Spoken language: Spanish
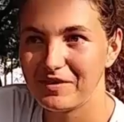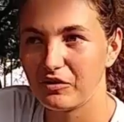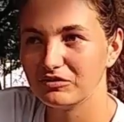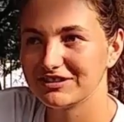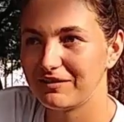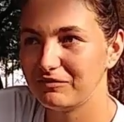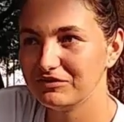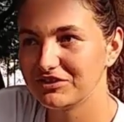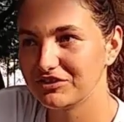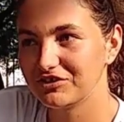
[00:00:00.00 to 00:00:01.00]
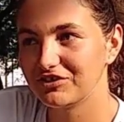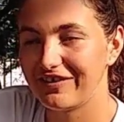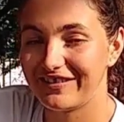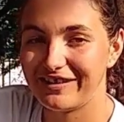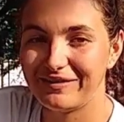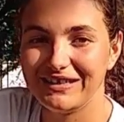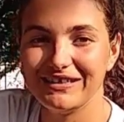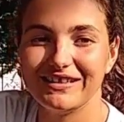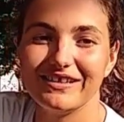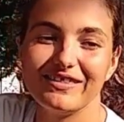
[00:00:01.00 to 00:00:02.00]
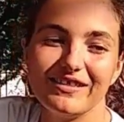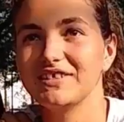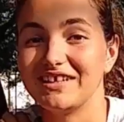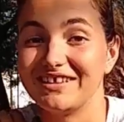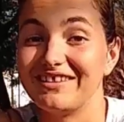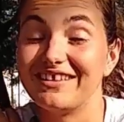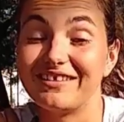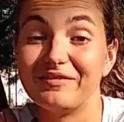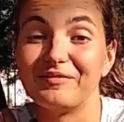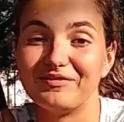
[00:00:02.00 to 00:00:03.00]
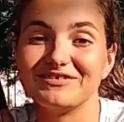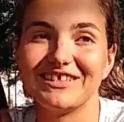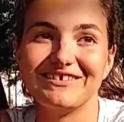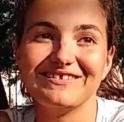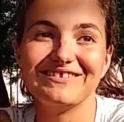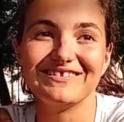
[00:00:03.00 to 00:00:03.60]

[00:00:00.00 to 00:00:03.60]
Me gusta mucho Andrea Benítez, Cata Díaz también me gusta.